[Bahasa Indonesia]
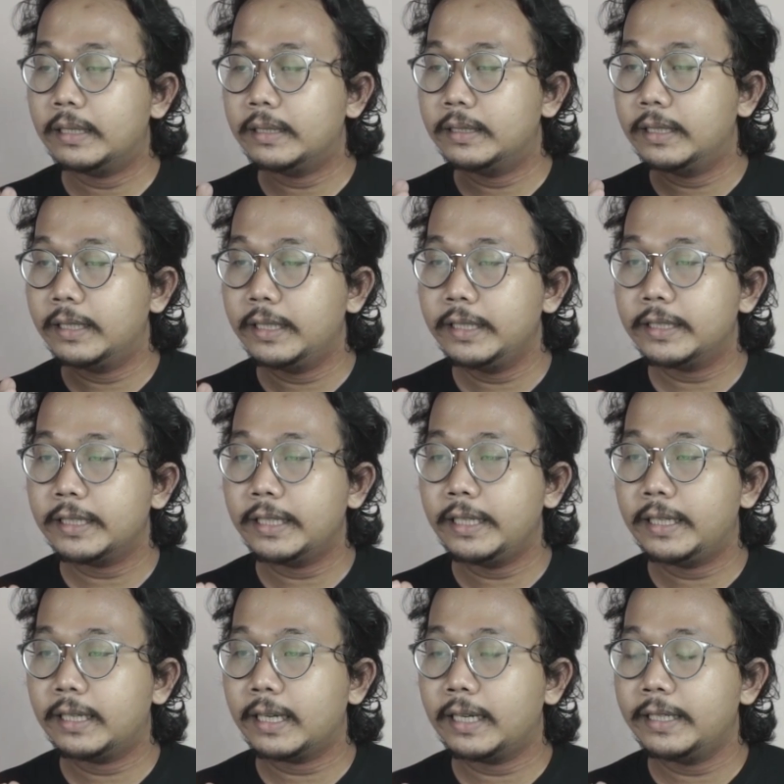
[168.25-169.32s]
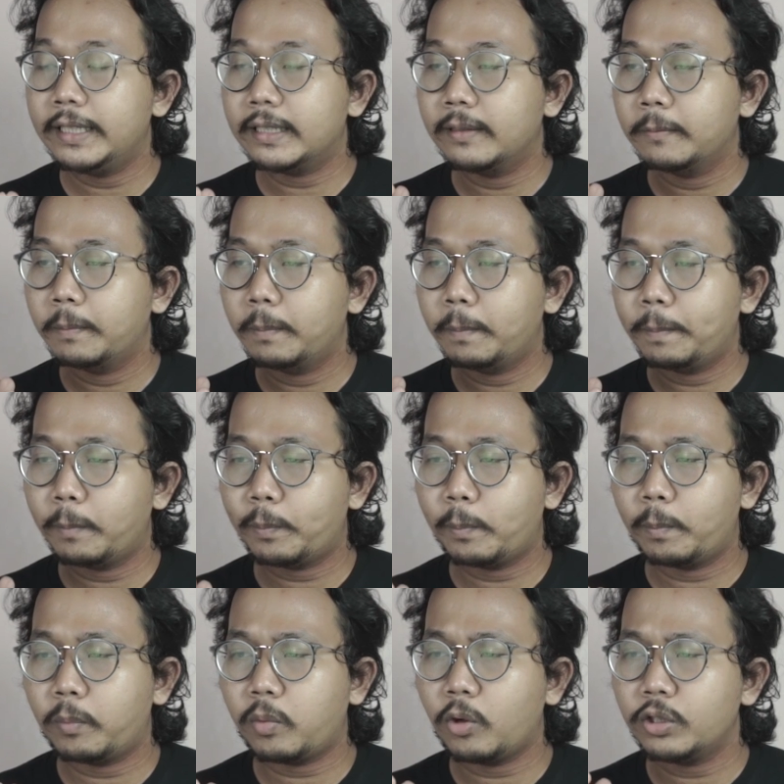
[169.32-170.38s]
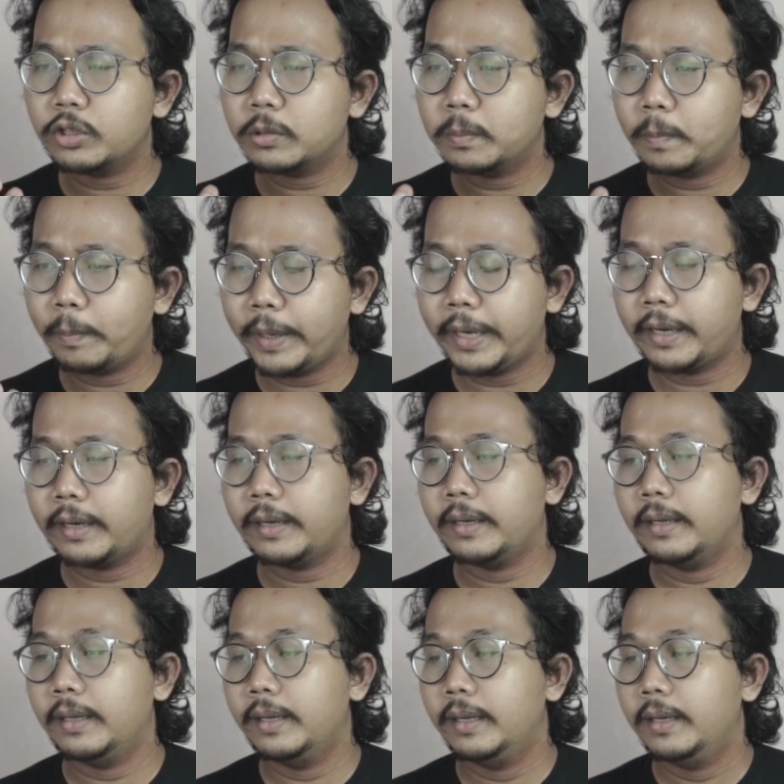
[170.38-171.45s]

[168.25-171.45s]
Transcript: jenis iklan yang prospek.